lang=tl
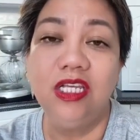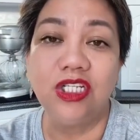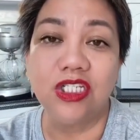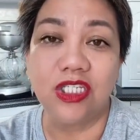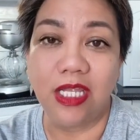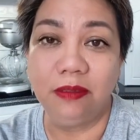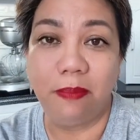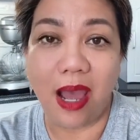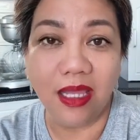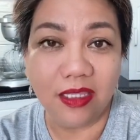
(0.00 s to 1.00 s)
Just send
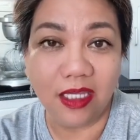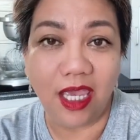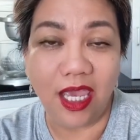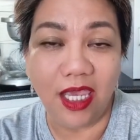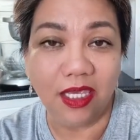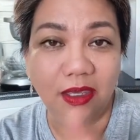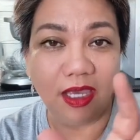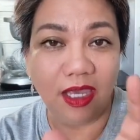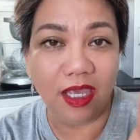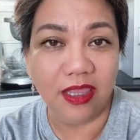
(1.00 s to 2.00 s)
back the cake
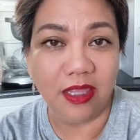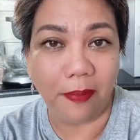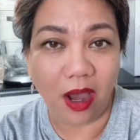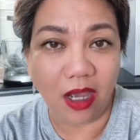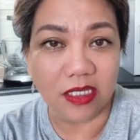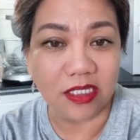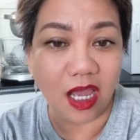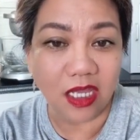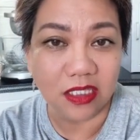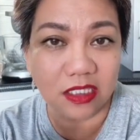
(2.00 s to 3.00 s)
in the box,
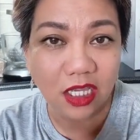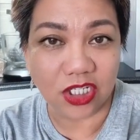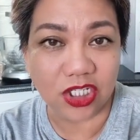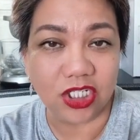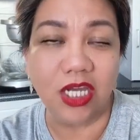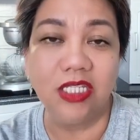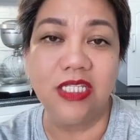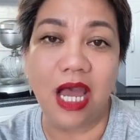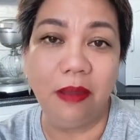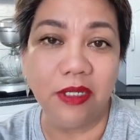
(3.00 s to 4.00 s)
untouched,
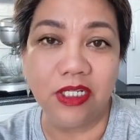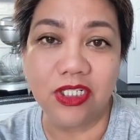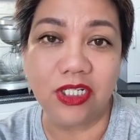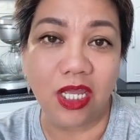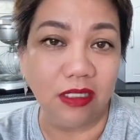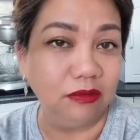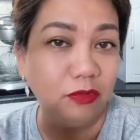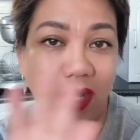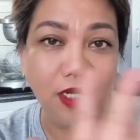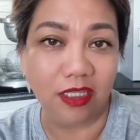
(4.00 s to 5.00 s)
undamaged. And
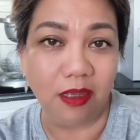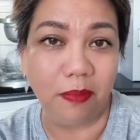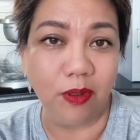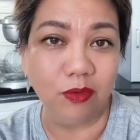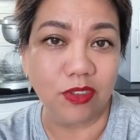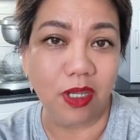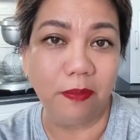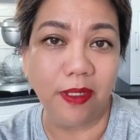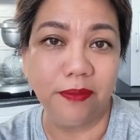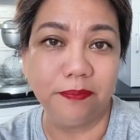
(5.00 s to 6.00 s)
wala na tayong pag-uusapan.